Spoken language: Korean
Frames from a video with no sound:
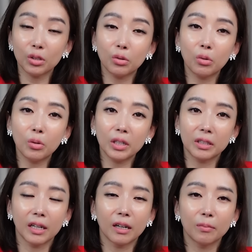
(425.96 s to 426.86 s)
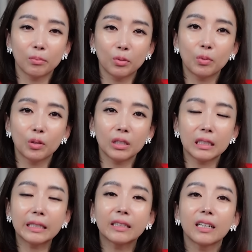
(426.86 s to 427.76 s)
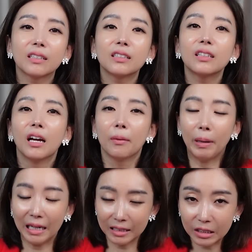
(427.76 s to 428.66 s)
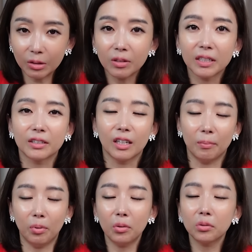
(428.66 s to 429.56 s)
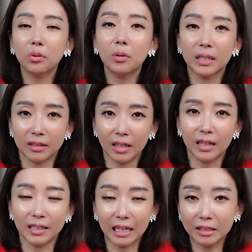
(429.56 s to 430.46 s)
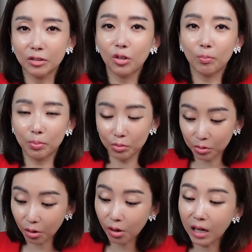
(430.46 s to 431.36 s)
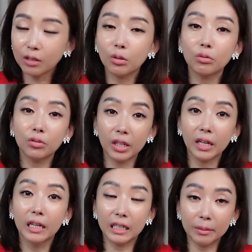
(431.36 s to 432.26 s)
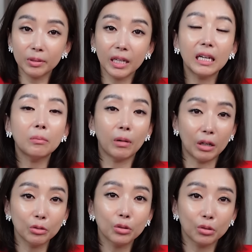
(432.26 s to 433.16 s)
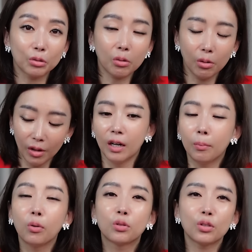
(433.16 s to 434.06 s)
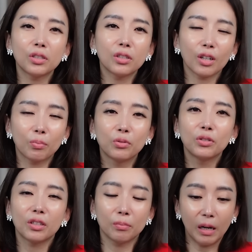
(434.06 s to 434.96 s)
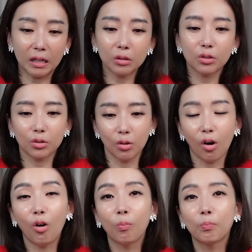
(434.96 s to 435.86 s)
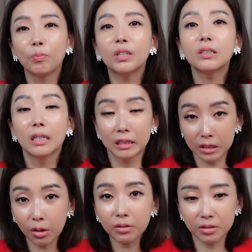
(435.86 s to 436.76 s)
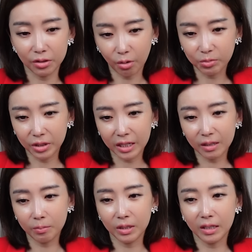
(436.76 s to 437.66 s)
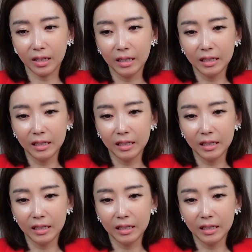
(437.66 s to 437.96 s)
취소에 대한 부분을 일단은 발설했다, 폭로했다라는 것부터 한동훈의 입은 헬마우스로 보수 진영의 분열은 막을 수 없는 선을 넘은 행위입니다.